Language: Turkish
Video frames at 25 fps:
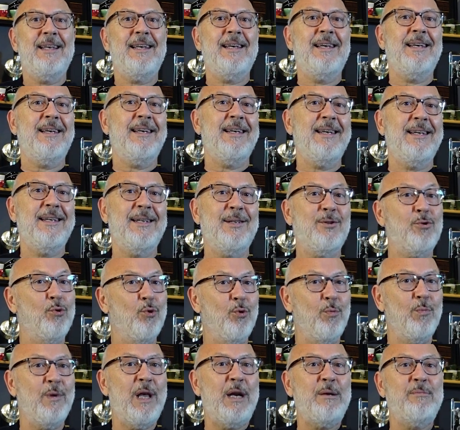e,
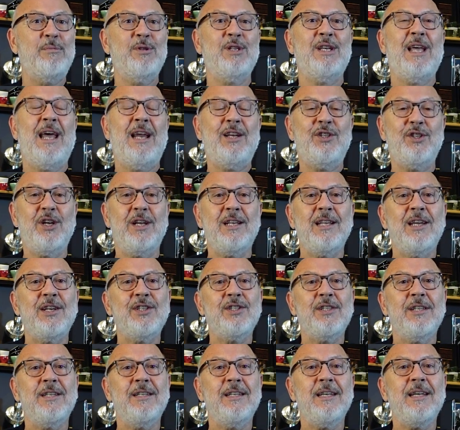sunumlarımızı
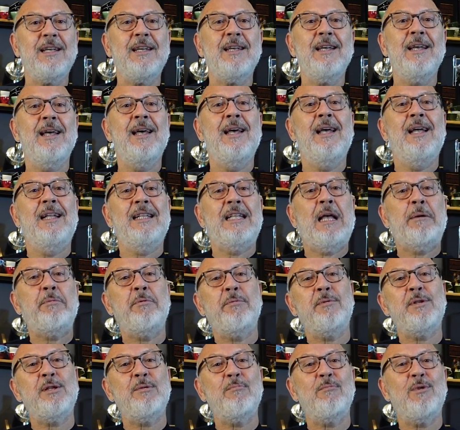gerçekleştirdik.
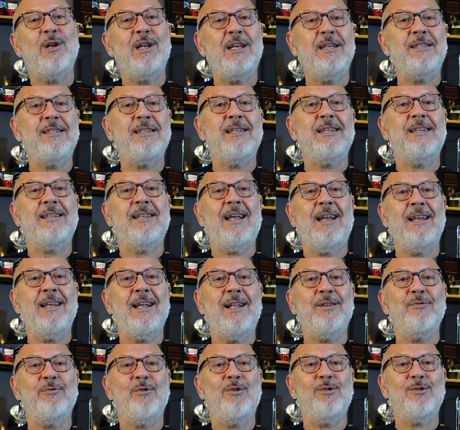Tabii bizim klasik
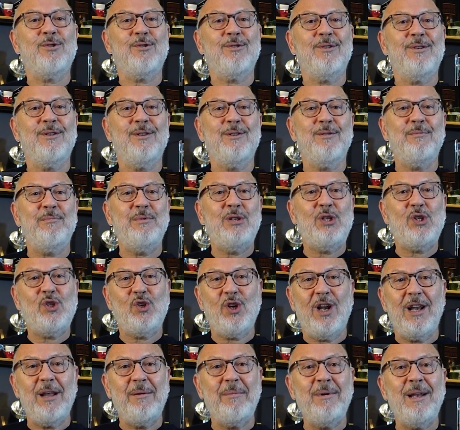İtalyan roast e,
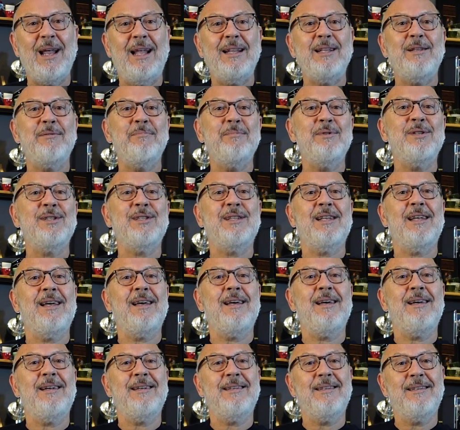Miscela blendimiz
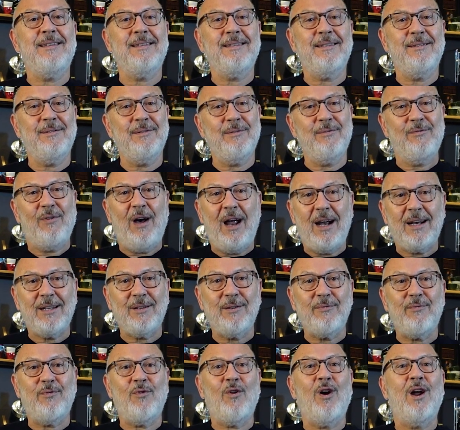de e,
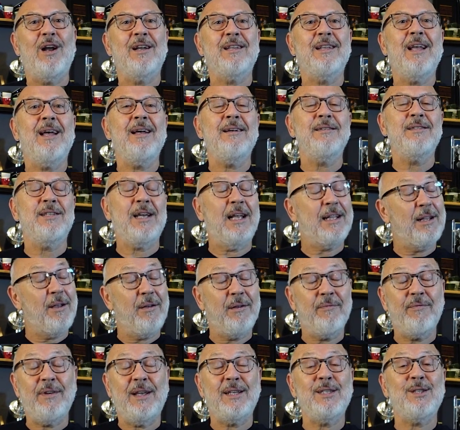vardı fuarda,
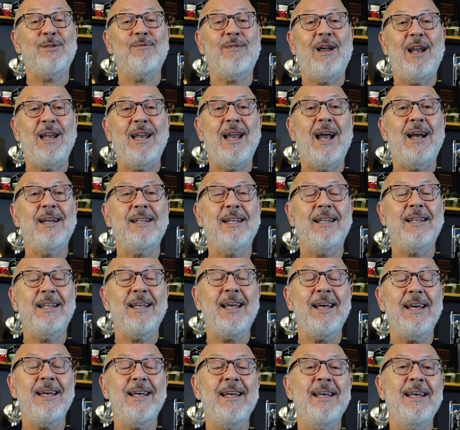şeyde festivallerde
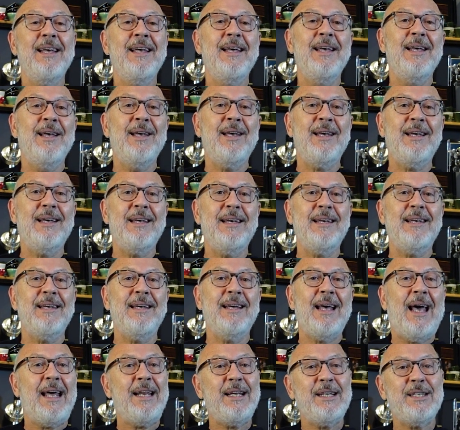de.
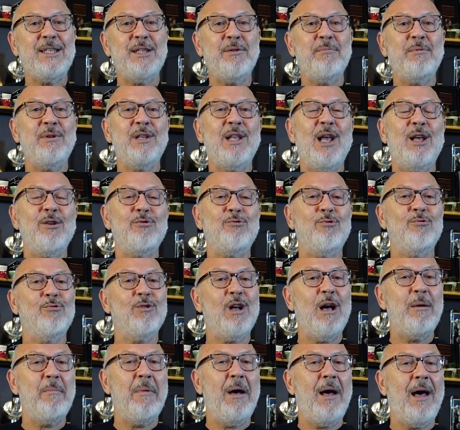E, her ikisini birden
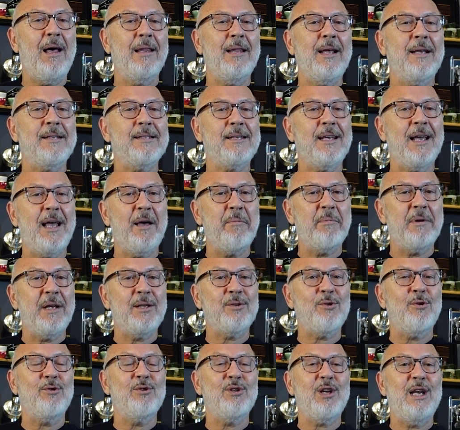sunduk ama Alaska'ya
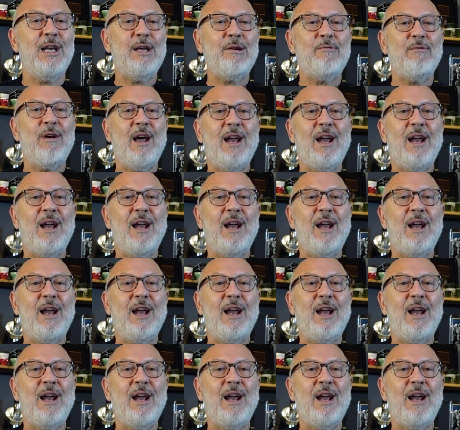biraz öncelik